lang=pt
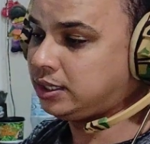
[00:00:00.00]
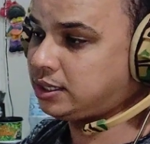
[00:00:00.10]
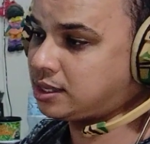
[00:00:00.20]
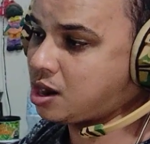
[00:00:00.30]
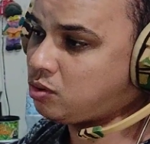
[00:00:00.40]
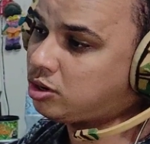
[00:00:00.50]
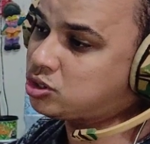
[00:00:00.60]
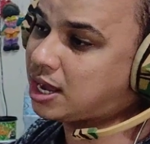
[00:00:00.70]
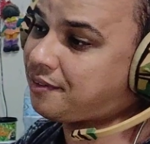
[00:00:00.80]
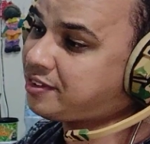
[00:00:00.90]
Então
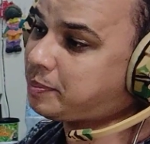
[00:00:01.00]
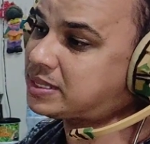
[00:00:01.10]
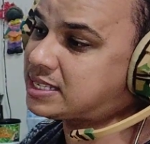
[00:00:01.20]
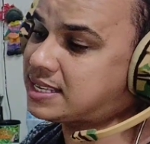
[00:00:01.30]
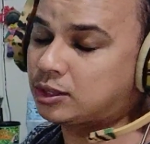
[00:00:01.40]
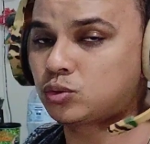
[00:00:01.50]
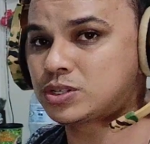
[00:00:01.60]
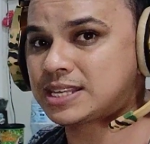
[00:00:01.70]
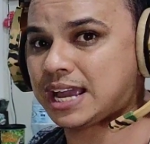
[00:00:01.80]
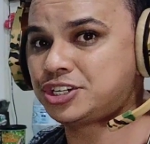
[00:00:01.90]
eu já havia pesquisado no
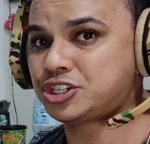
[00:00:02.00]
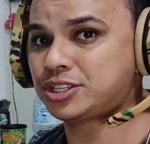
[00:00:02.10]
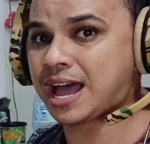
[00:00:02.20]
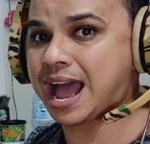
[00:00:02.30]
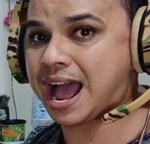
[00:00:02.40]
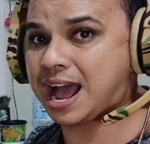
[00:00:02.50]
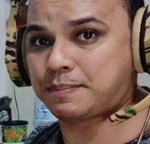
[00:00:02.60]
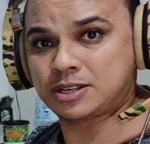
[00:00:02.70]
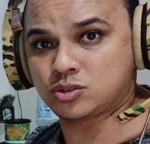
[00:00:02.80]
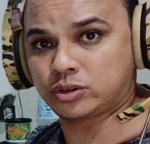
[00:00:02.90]
site da
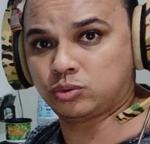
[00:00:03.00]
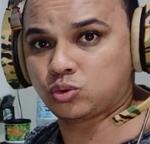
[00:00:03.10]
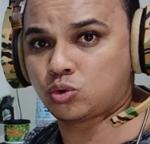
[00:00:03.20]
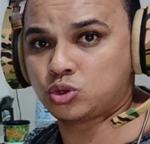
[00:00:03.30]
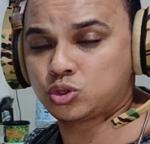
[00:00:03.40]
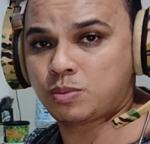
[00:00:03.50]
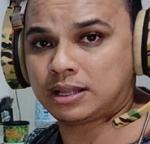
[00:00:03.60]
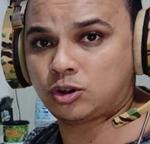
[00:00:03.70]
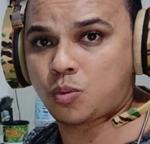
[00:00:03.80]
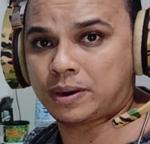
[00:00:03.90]
Amazon, que eu estou
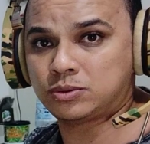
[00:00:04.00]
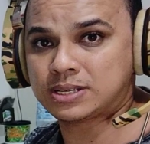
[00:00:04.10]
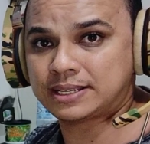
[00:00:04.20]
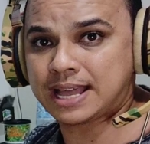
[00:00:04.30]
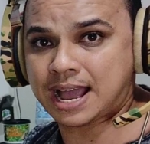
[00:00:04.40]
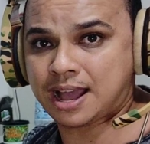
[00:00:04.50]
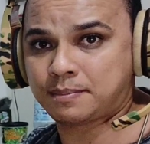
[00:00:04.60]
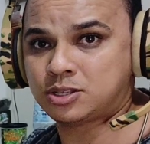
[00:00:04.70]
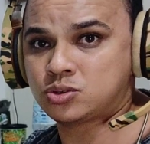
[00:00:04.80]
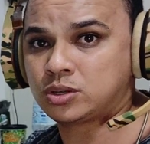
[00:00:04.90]
acostumado a comprar no site da
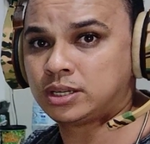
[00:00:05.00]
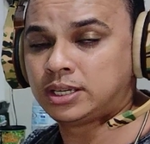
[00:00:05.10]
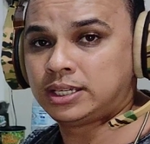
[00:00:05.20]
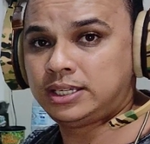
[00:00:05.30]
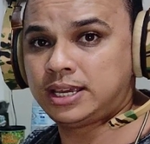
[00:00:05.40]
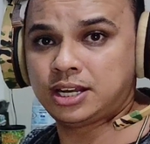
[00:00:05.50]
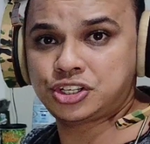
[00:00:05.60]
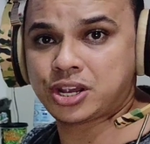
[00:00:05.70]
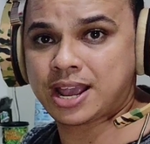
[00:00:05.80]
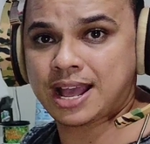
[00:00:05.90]
Amazon, e ele
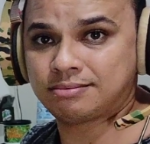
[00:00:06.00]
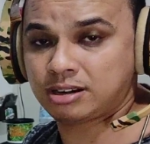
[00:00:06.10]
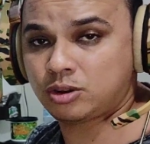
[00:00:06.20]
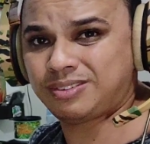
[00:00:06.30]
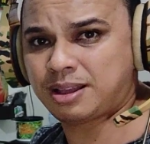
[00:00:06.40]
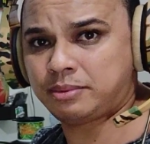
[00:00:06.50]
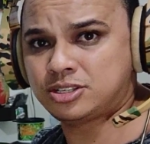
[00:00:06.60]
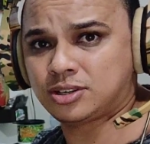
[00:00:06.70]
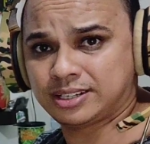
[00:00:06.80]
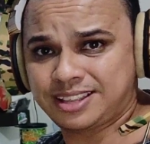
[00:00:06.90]
chegar
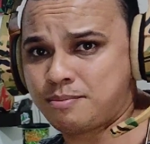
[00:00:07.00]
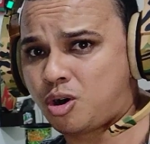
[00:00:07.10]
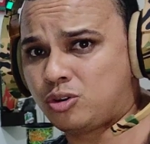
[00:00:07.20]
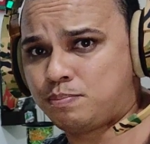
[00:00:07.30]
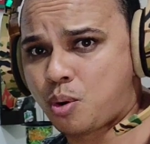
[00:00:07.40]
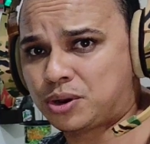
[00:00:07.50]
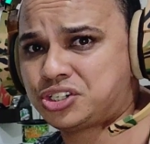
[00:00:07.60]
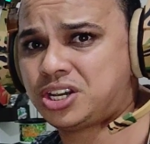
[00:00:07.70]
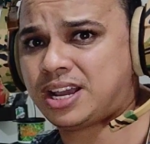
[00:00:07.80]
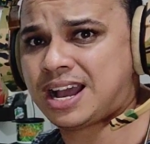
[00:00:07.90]
tranquilamente, só que demora um pouco a
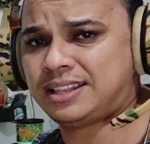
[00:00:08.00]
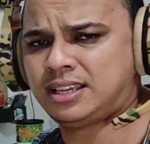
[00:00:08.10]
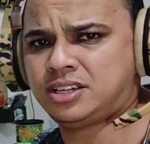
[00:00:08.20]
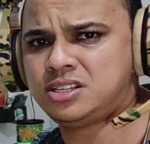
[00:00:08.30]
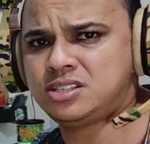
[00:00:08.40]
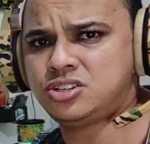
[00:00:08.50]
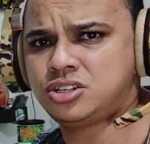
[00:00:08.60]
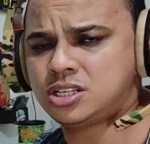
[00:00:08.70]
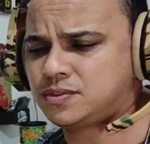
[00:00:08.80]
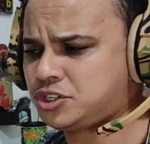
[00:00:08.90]
chegar, né? 15
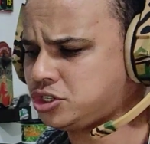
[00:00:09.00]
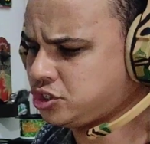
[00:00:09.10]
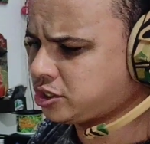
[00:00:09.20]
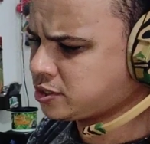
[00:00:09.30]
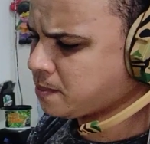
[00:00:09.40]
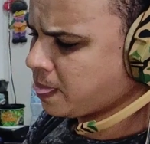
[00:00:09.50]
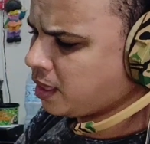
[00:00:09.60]
dias, 20 dias.